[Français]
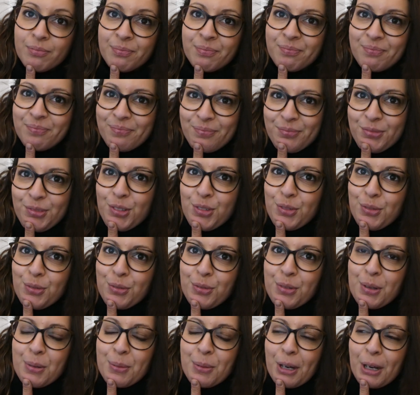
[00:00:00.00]
je vous
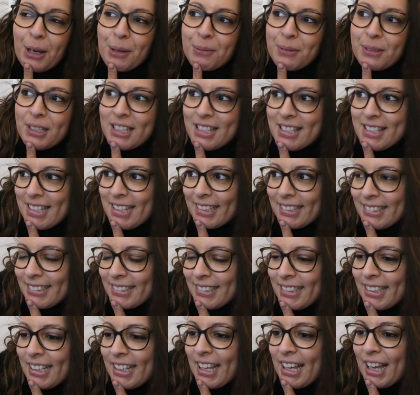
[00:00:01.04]
filmerai peut-être ça,
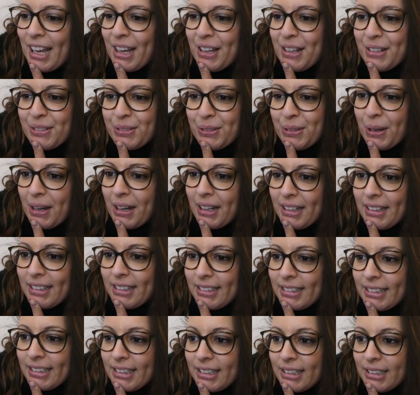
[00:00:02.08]
à voir.
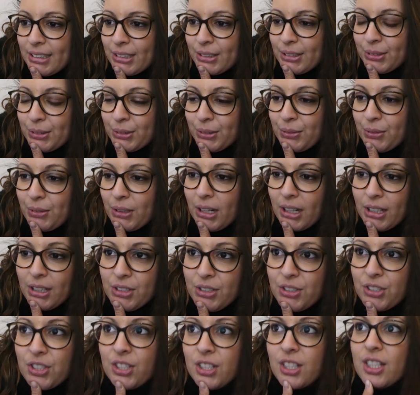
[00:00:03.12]
Donc voilà,
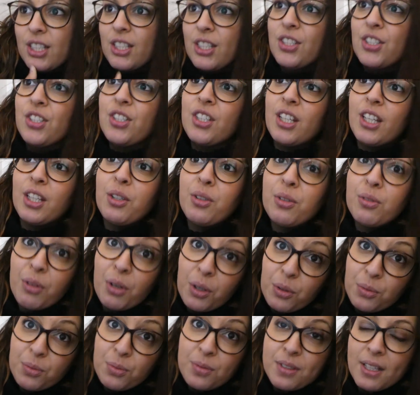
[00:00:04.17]
j'ai hâte de
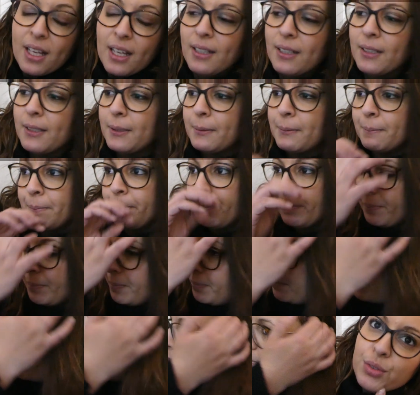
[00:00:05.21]
voir tout ça.
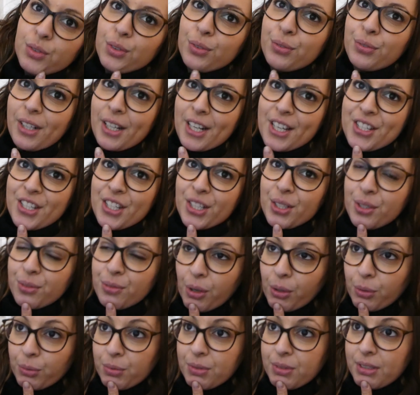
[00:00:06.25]
Donc voilà, j'ai hâte de
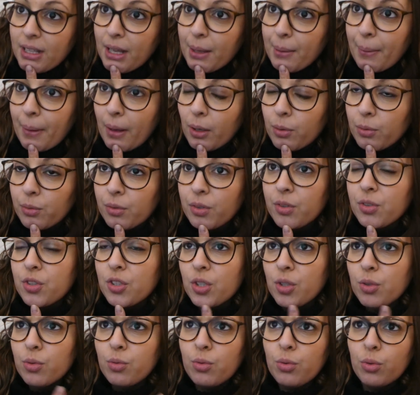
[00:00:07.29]
voir tout ça. Par contre,
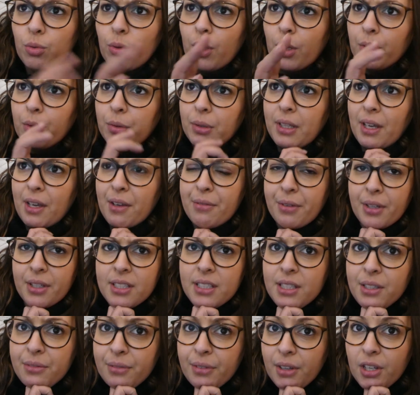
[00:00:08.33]
j'ai eu 2-3 trucs à faire,
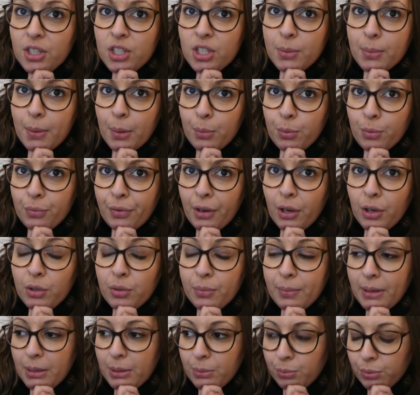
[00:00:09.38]
ce qui fait que j'ai pas pu faire le
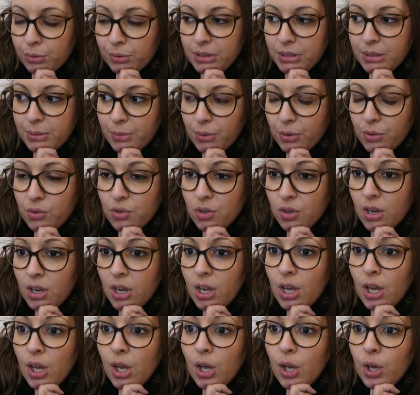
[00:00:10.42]
mail pour dimanche.
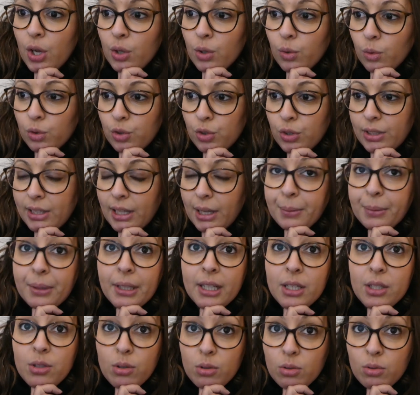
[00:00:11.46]
Donc je
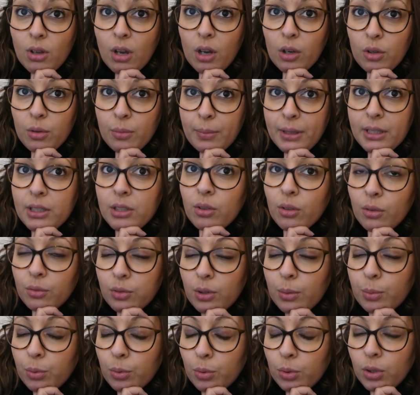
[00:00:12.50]
terminerai ce soir. Le mail
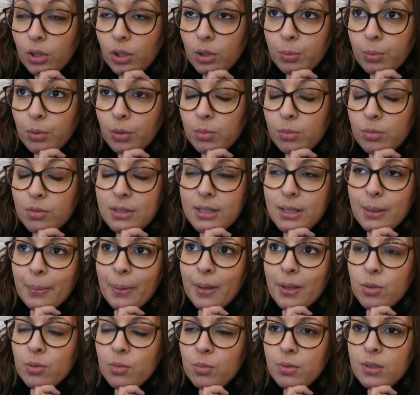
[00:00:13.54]
d'envoi pour le code promo, c'est
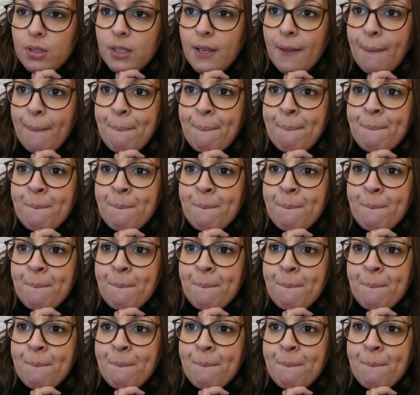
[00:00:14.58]
pas un souci.